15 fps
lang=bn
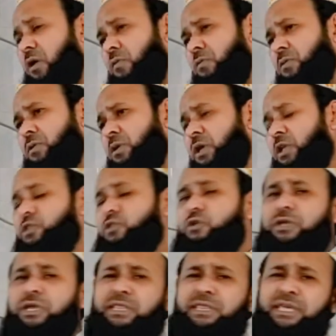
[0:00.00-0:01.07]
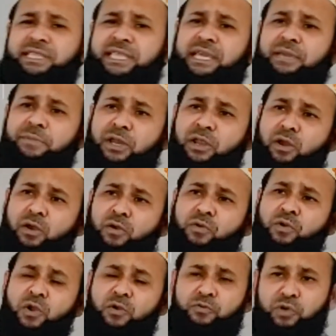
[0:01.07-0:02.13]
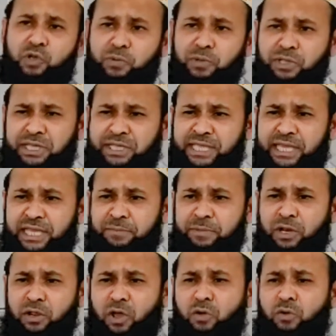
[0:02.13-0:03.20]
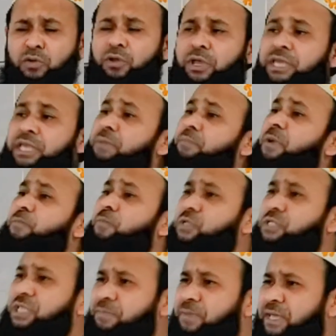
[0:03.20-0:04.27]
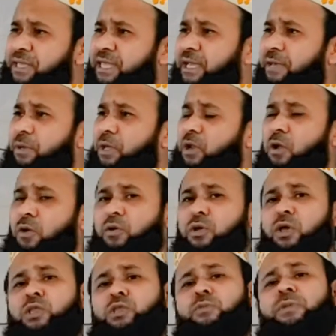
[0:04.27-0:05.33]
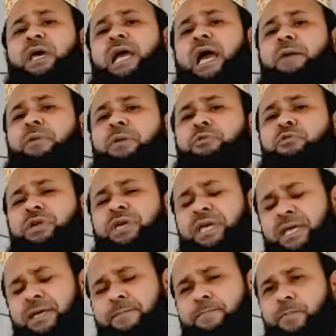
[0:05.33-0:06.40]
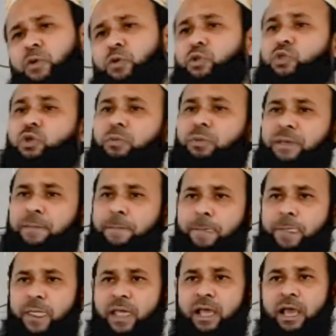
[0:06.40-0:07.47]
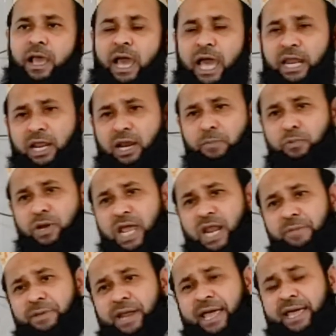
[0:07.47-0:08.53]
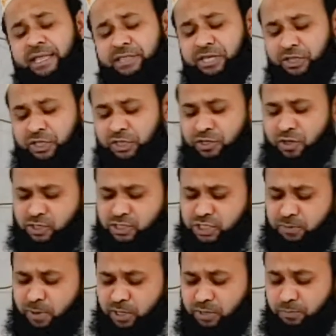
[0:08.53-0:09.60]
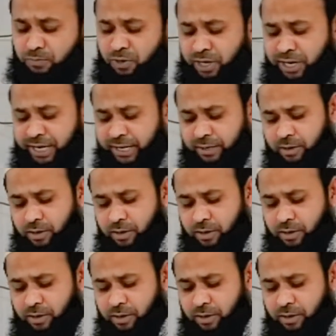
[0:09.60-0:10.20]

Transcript: হও দক্ষিণ দিক থেকে বের হও পূর্ব দিক থেকে বের হও কিংবা পশ্চিম দিক থেকে বের হও তোমরা কাবামুখী হতে হবে আল্লাহ রাবুল আলমিন আয়াতের দ্বিতীয় অংশে বলেন